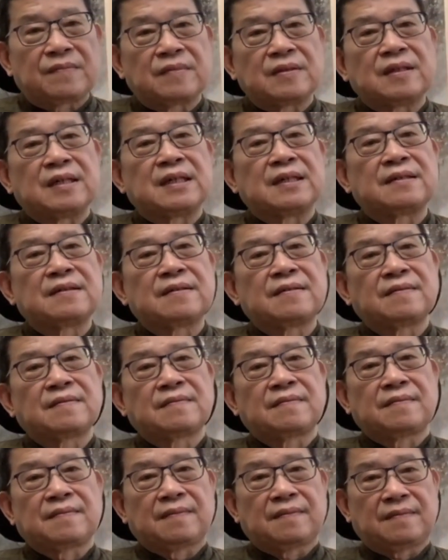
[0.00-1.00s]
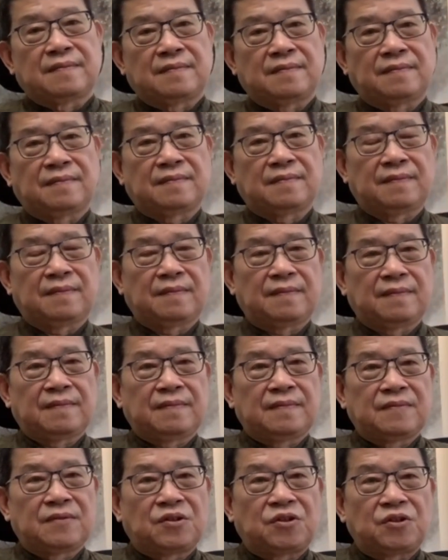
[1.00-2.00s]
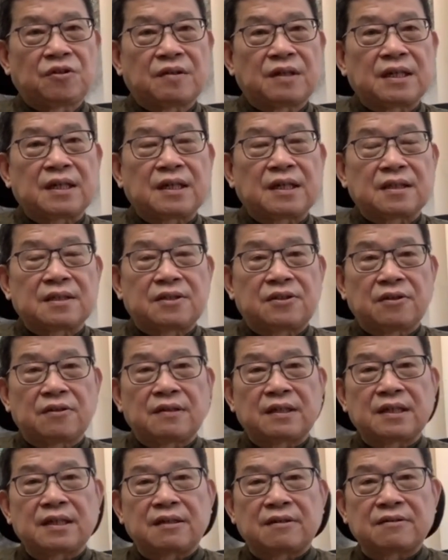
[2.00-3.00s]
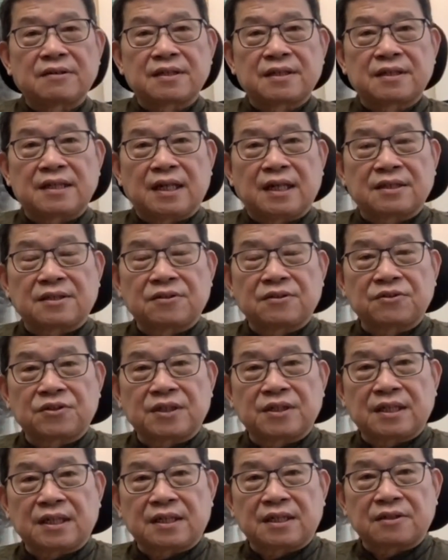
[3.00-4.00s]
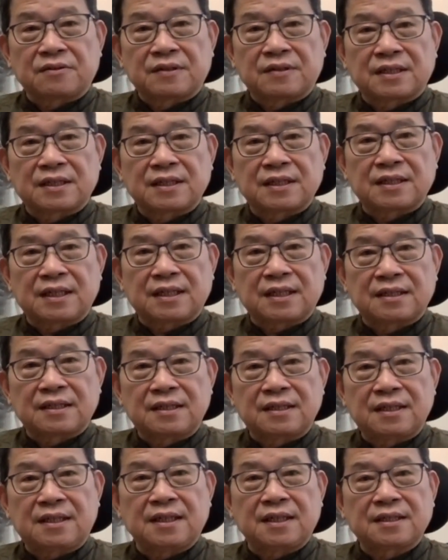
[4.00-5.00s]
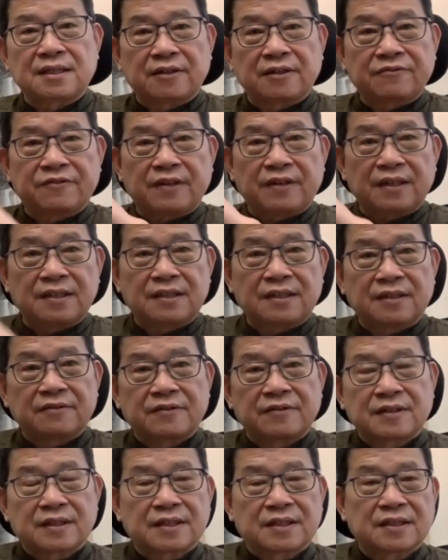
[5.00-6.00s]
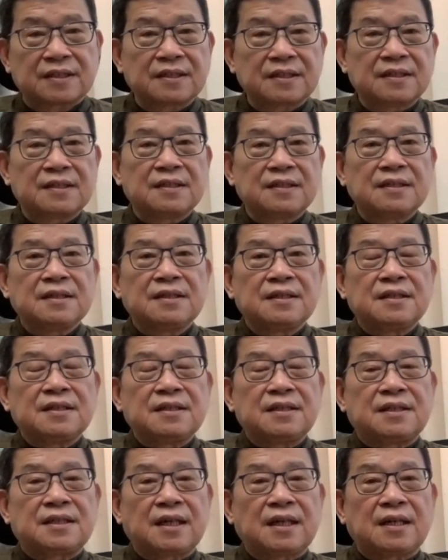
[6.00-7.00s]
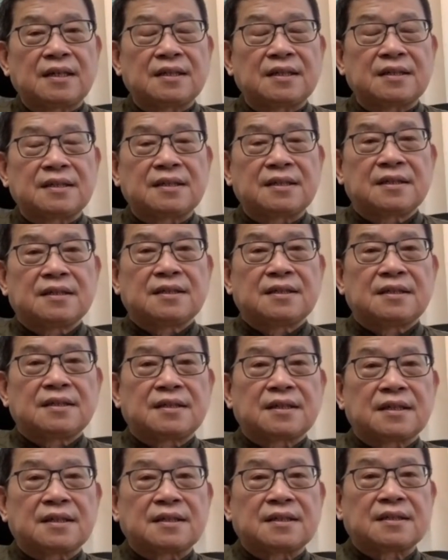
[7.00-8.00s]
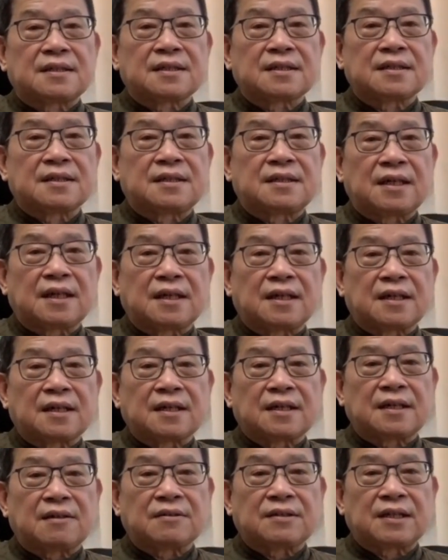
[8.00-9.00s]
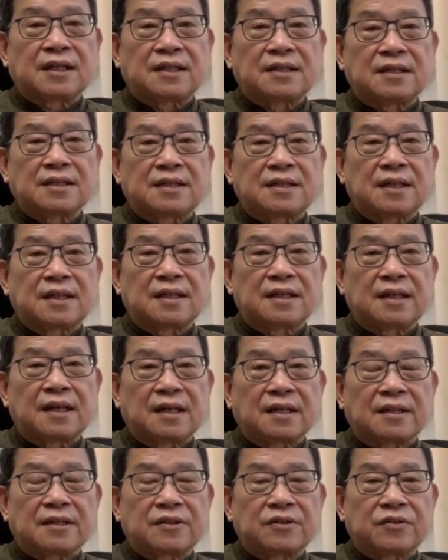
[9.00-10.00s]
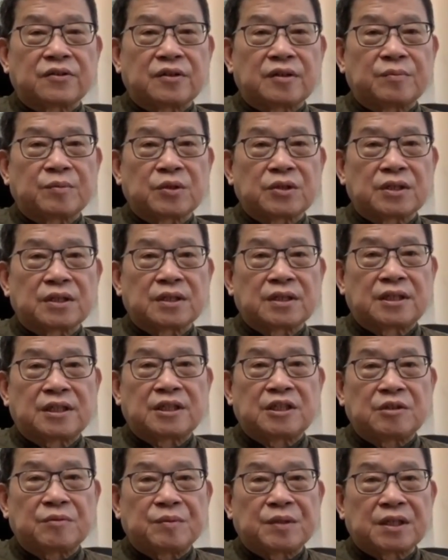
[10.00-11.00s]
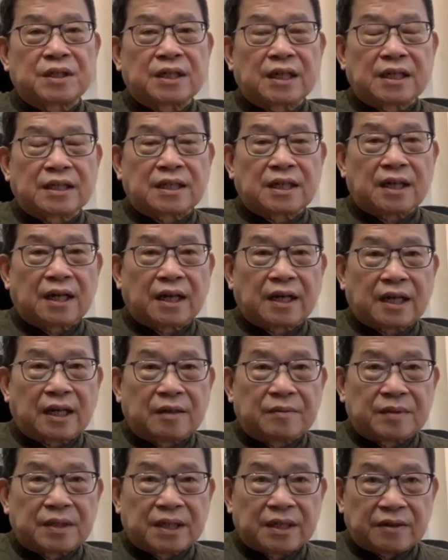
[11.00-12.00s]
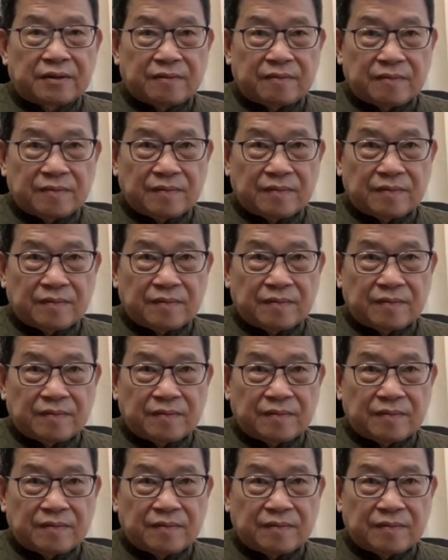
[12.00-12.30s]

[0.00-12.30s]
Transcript: 对吧？是的，没错。雄安搞了个都最大的火车站，一天才发一趟火车。上这个这个香港的高铁都停了两年多，不是习近平来他还开不了，